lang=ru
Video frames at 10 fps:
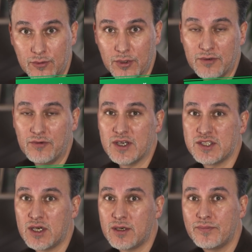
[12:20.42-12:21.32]
Ольга в
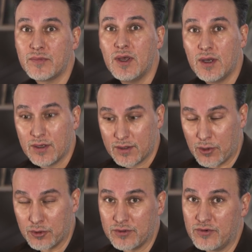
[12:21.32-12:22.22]
гостях.
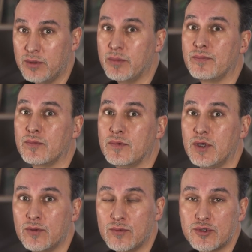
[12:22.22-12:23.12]
Какое-то время,
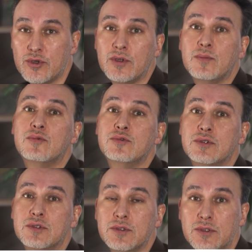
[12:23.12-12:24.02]
я думаю, что она
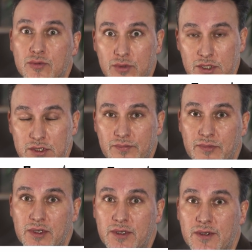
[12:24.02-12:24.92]
будет у нас
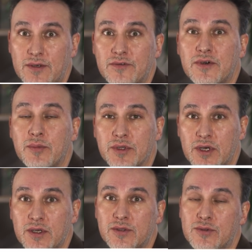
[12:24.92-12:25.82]
и в
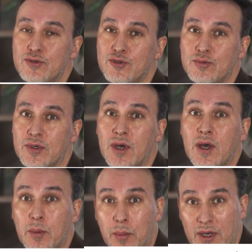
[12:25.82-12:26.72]
комментариях на YouTube.
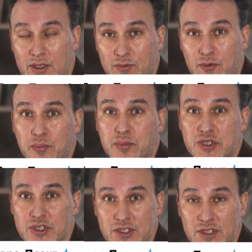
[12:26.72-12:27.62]
Поэтому
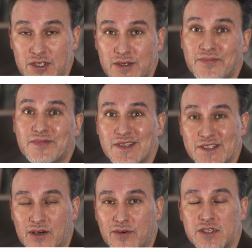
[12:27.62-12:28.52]
пишите ей,
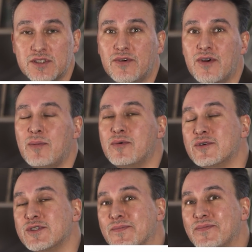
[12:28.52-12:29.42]
задавайте свои
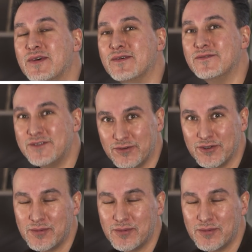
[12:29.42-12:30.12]
вопросы. Всего